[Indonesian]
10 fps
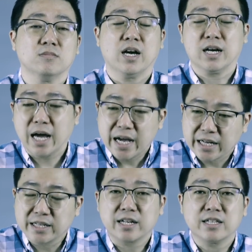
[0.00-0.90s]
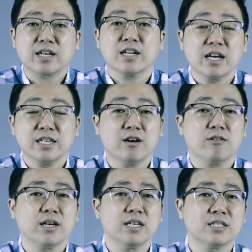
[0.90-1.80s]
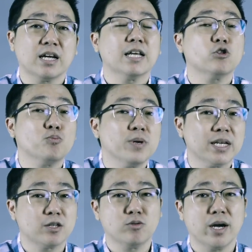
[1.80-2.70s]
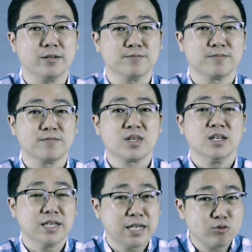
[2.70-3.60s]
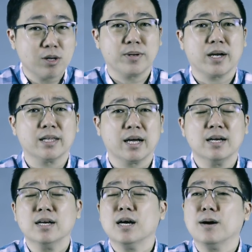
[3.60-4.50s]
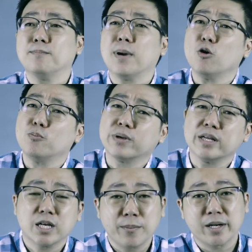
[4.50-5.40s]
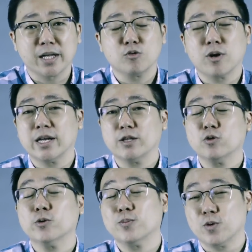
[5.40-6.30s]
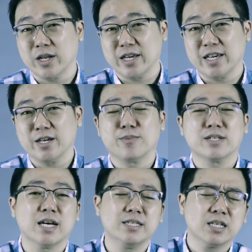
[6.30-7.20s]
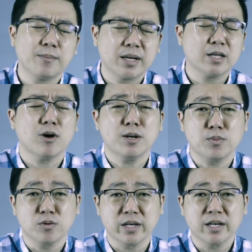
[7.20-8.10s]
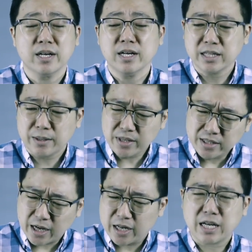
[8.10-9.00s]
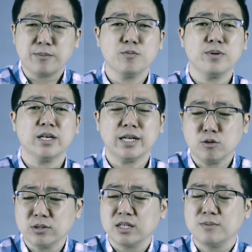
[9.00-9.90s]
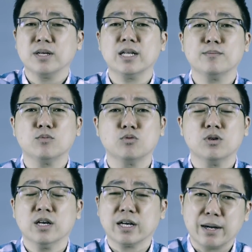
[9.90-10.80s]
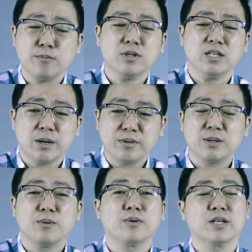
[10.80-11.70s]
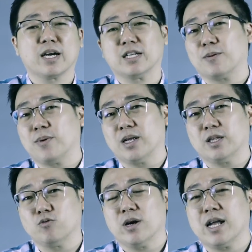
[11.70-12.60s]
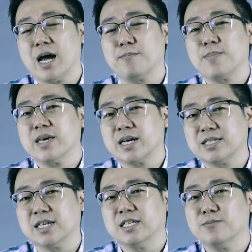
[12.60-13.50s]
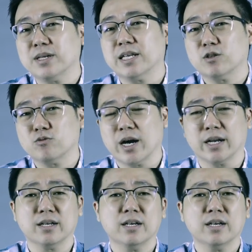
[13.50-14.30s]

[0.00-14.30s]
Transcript: yang lahir dari ternaknya orang Israel itu milik Tuhan. Jadi Tuhan berkata, mau beri kepada Tuhan itu boleh, berjanji kepada Tuhan boleh. Tapi jangan kamu pikir itu jadi milikmu. Kamu tidak bisa memberikan kepada Tuhan apa yang jadi milik Tuhan.